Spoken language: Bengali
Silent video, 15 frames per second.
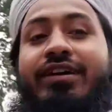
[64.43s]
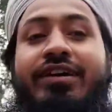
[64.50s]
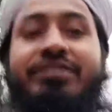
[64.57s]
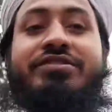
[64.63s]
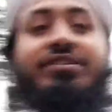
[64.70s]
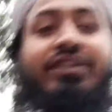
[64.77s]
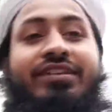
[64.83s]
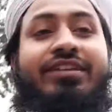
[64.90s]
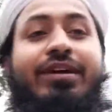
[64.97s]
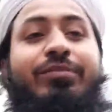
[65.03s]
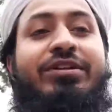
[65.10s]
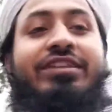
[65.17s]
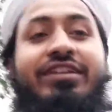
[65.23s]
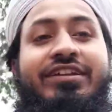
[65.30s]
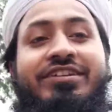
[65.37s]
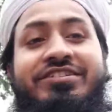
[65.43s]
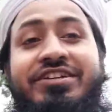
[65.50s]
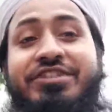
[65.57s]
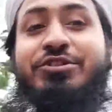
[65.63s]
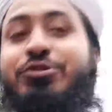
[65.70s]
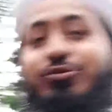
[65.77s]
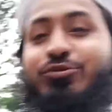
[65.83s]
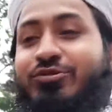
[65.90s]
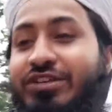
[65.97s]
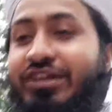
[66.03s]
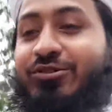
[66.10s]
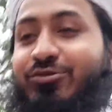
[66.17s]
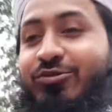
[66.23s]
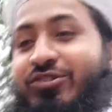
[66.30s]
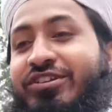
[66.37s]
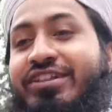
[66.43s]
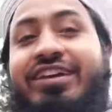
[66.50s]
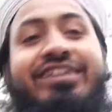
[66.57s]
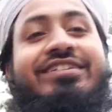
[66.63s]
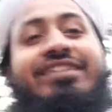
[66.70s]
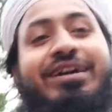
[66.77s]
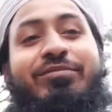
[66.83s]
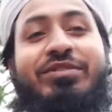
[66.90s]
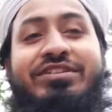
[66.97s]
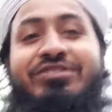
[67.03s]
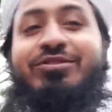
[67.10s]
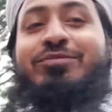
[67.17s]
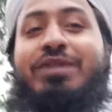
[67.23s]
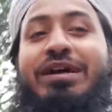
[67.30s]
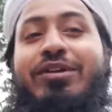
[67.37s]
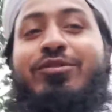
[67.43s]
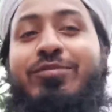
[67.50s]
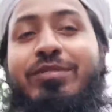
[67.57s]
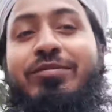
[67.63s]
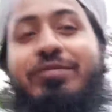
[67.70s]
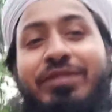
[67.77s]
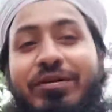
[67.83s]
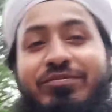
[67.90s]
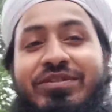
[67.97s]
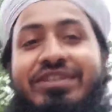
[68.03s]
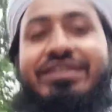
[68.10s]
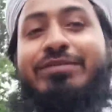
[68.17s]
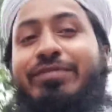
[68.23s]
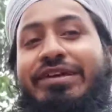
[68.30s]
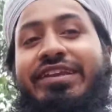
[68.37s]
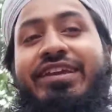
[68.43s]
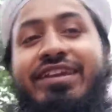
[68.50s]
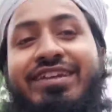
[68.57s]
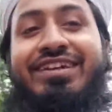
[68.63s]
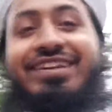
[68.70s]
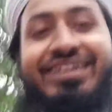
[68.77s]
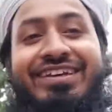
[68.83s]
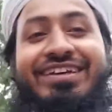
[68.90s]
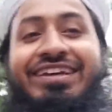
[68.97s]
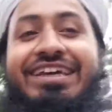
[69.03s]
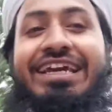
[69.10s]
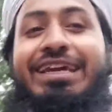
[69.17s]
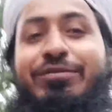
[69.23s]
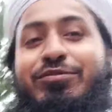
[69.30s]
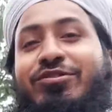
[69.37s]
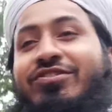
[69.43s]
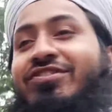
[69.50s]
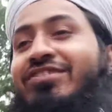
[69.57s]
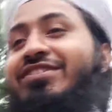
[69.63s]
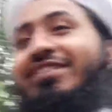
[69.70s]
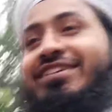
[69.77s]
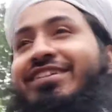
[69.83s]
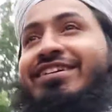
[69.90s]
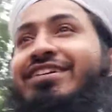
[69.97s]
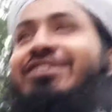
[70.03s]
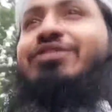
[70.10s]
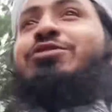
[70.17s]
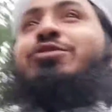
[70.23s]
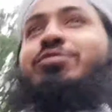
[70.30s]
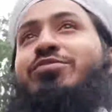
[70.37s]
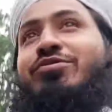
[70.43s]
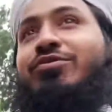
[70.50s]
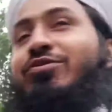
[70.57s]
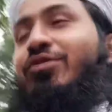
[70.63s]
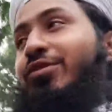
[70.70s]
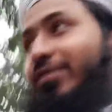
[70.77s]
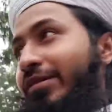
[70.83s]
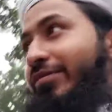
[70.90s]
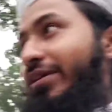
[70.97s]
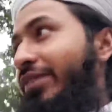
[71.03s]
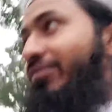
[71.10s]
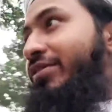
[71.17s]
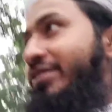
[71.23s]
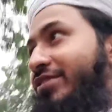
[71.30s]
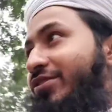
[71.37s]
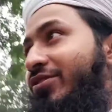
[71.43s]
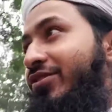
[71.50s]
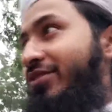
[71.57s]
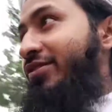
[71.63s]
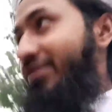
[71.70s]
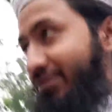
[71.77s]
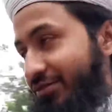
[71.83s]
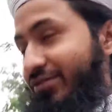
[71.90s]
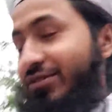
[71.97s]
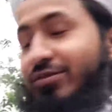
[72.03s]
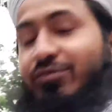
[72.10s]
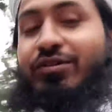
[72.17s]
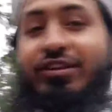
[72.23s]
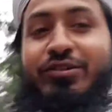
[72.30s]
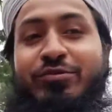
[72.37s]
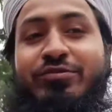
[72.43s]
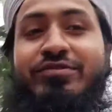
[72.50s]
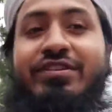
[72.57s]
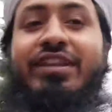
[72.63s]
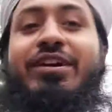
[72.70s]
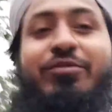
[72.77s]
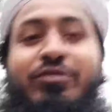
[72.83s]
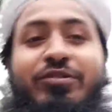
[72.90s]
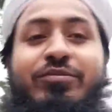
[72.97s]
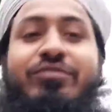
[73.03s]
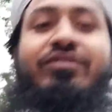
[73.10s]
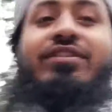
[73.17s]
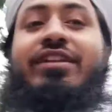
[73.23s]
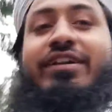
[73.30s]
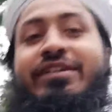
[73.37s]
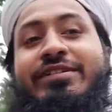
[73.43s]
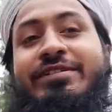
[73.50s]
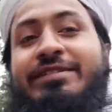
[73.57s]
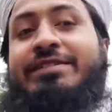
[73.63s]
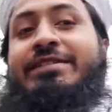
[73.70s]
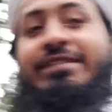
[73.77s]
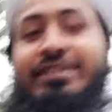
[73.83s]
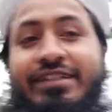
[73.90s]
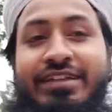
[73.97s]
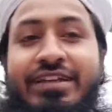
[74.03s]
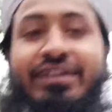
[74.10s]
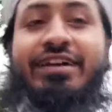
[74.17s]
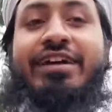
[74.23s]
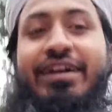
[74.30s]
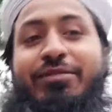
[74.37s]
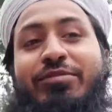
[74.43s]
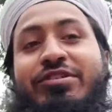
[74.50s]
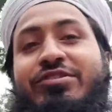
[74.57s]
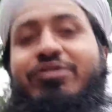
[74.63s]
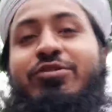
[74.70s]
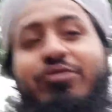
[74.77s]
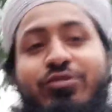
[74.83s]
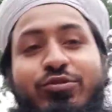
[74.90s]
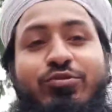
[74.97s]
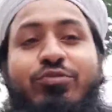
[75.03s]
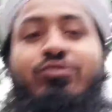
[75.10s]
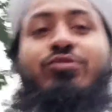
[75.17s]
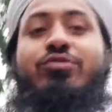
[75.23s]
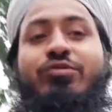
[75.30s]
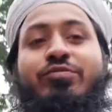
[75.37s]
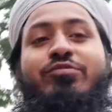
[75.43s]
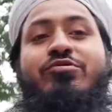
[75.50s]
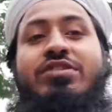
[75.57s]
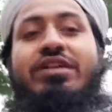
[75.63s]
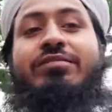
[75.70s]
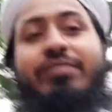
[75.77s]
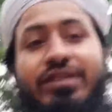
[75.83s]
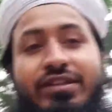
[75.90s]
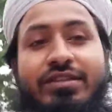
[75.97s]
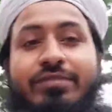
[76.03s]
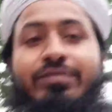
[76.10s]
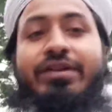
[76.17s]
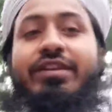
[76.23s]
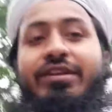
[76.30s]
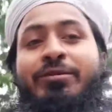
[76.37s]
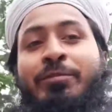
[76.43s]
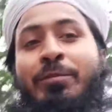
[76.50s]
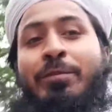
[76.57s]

আর শীত আমাদেরকে সেই সুযোগটা করে দেয় যে আমরা যেন ভালোভাবে ভাব নিতে পারি এবং খুব সুন্দরভাবে আমরা যেন ওয়ালাইকুম আসসালাম রহমতুল্লাহ আমরা যেন নতুন নতুন পোশাক বানাতে পারি